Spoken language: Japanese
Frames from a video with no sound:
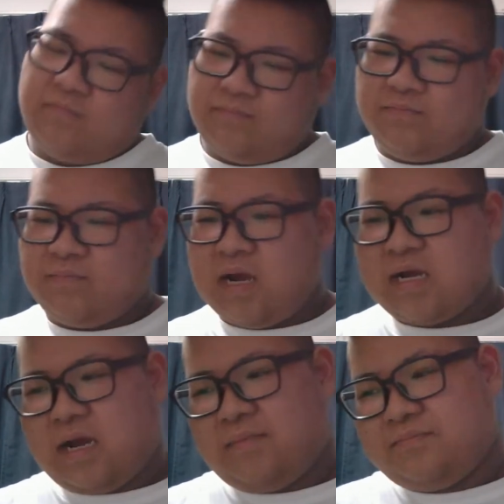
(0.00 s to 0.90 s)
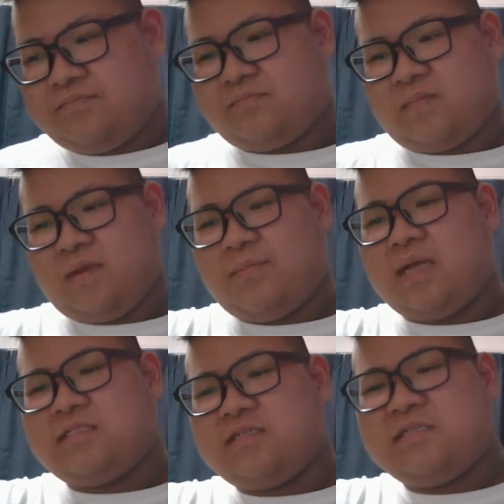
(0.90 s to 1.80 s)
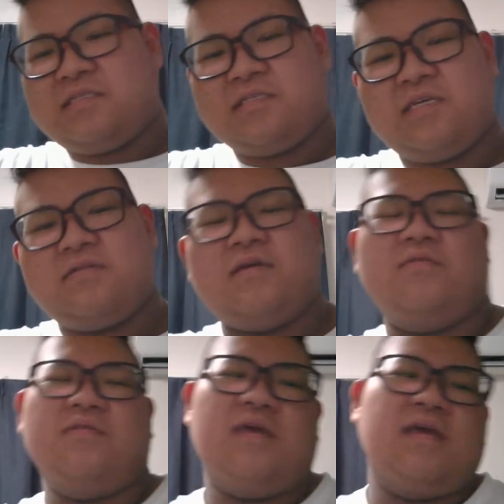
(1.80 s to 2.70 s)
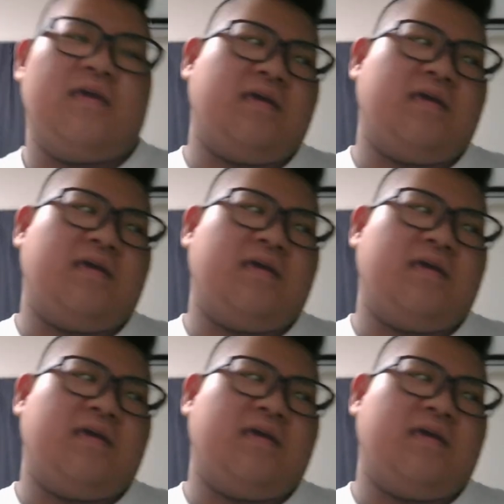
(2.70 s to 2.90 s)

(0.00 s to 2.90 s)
のなんか祭りすぎるけどね